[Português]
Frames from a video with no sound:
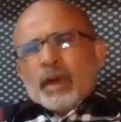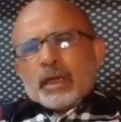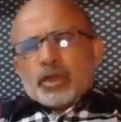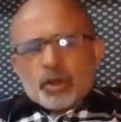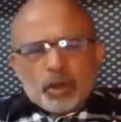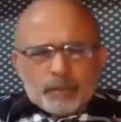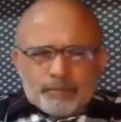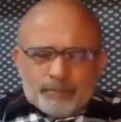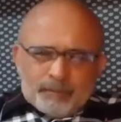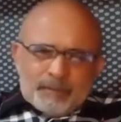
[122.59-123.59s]
olha só,
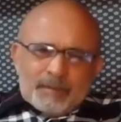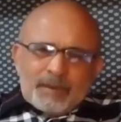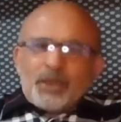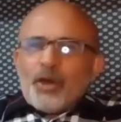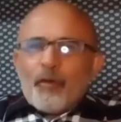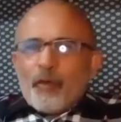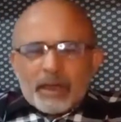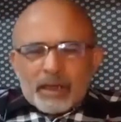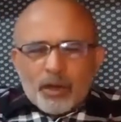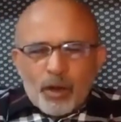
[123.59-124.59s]
de
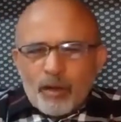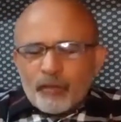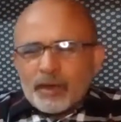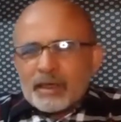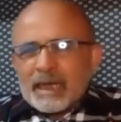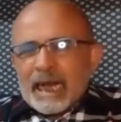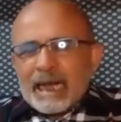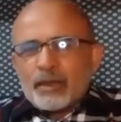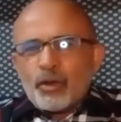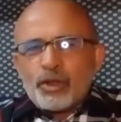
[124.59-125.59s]
99
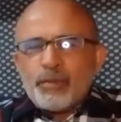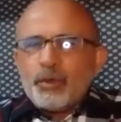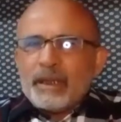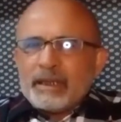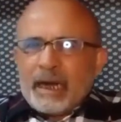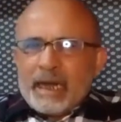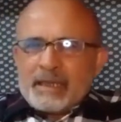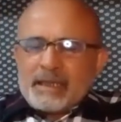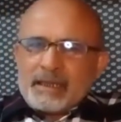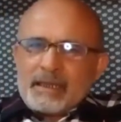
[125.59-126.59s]
a
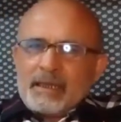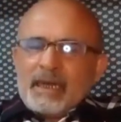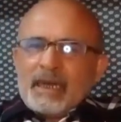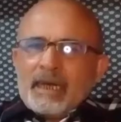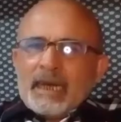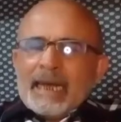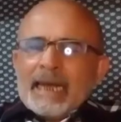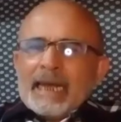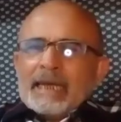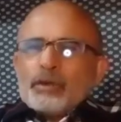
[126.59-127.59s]
2013,
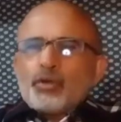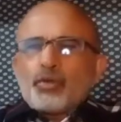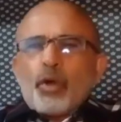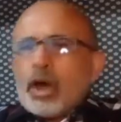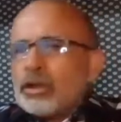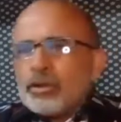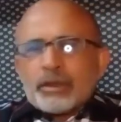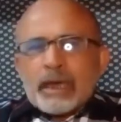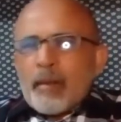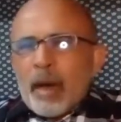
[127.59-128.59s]

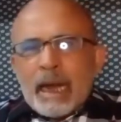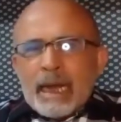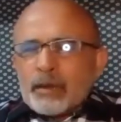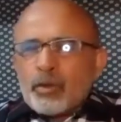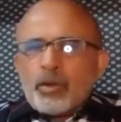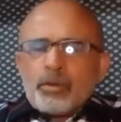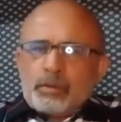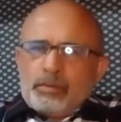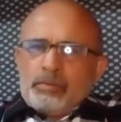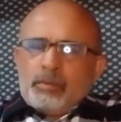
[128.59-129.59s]
todo
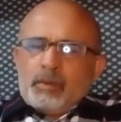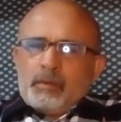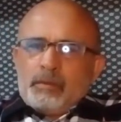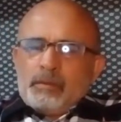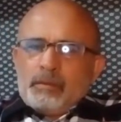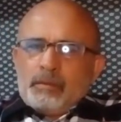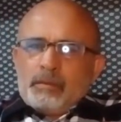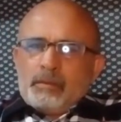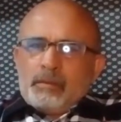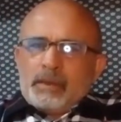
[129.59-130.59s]
trabalhador,
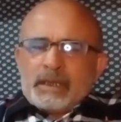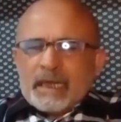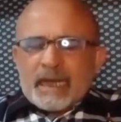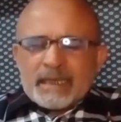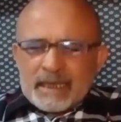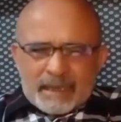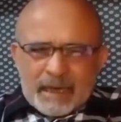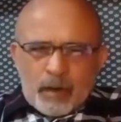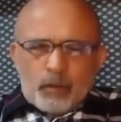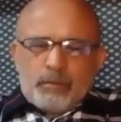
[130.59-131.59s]
sem
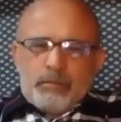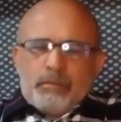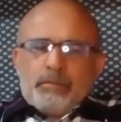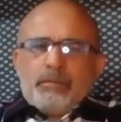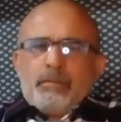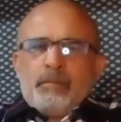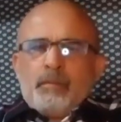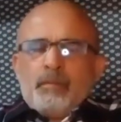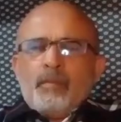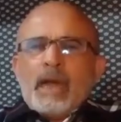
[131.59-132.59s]
exceção,
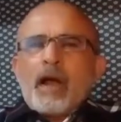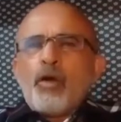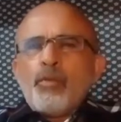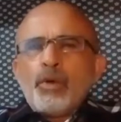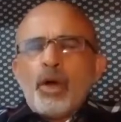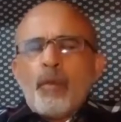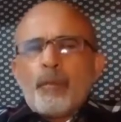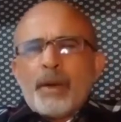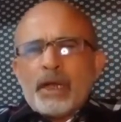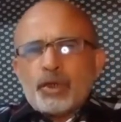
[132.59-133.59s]
acumulou
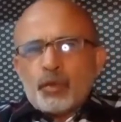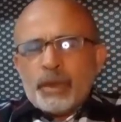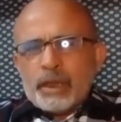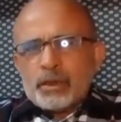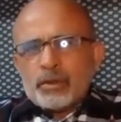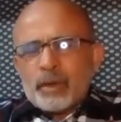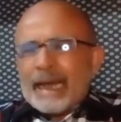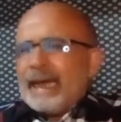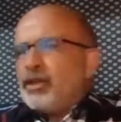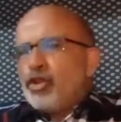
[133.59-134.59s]
um prejuízo
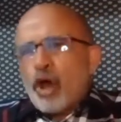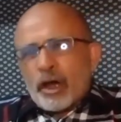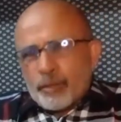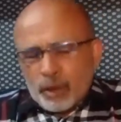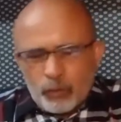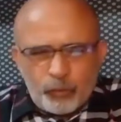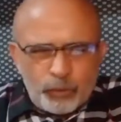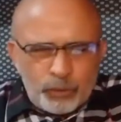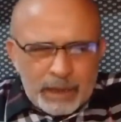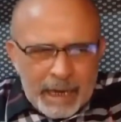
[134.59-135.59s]
enorme no
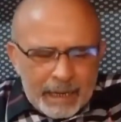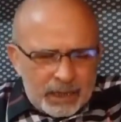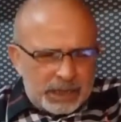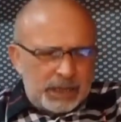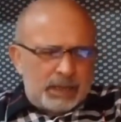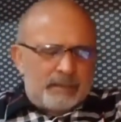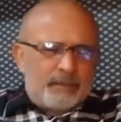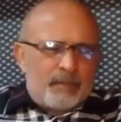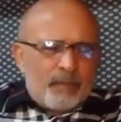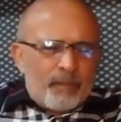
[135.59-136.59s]
fundo de garantia.
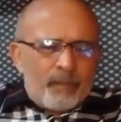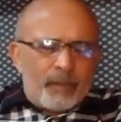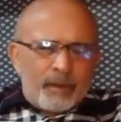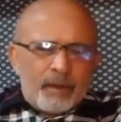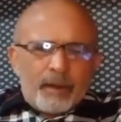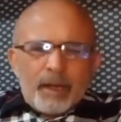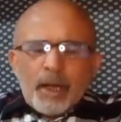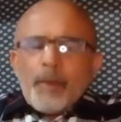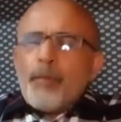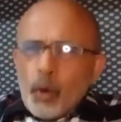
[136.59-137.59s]

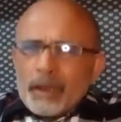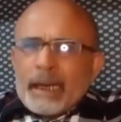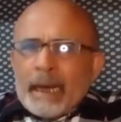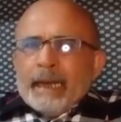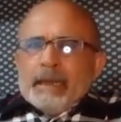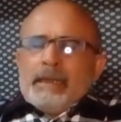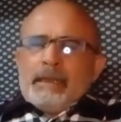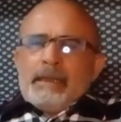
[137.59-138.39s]
Por quê?